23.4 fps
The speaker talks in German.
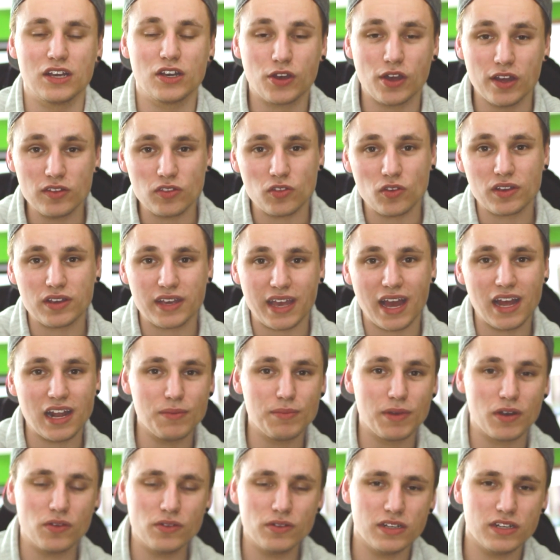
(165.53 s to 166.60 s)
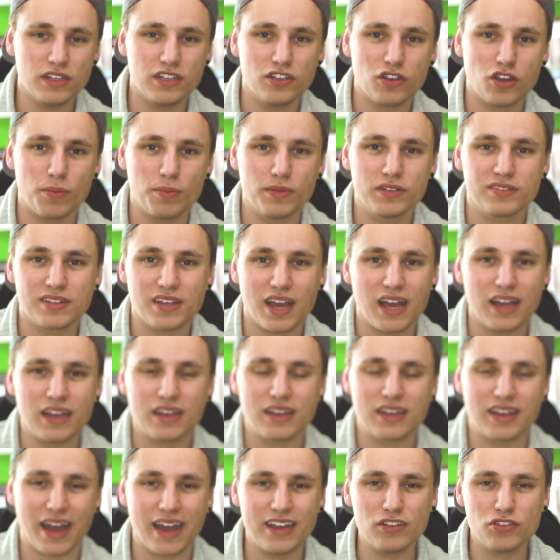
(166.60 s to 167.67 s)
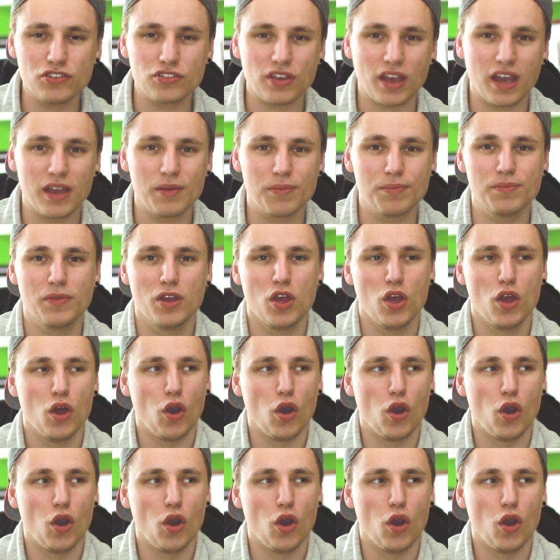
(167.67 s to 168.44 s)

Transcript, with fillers: Ihr könnt es auch gerne mal unten in die Kommentare reinschreiben,